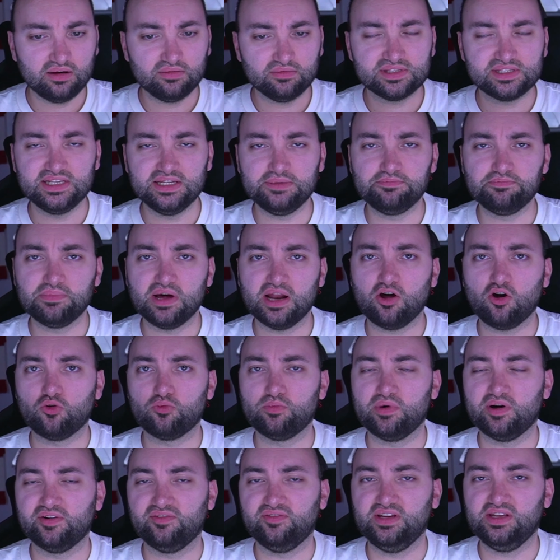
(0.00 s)
sieht man auch
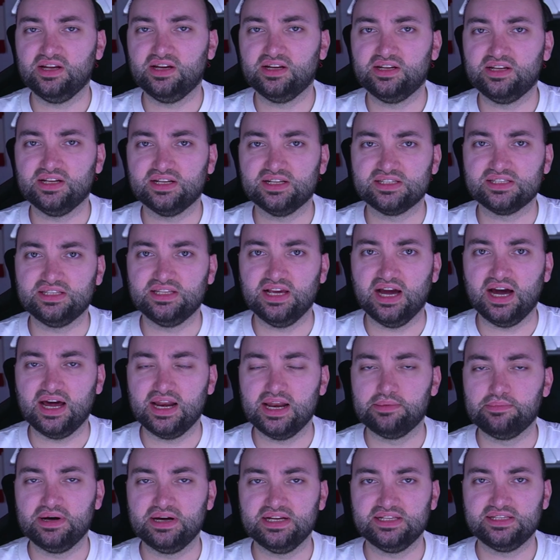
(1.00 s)
mal wieder, dass die
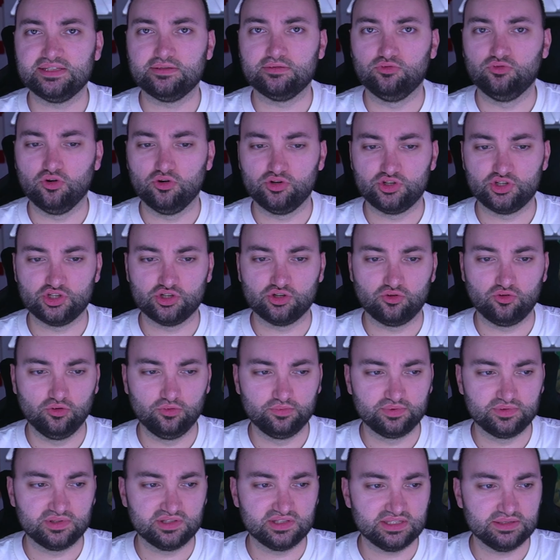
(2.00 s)
allermeisten deutschen
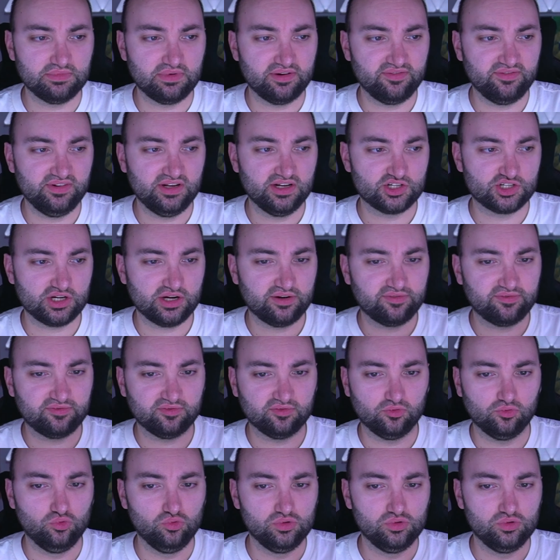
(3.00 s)
Clubs es immer wieder schaffen,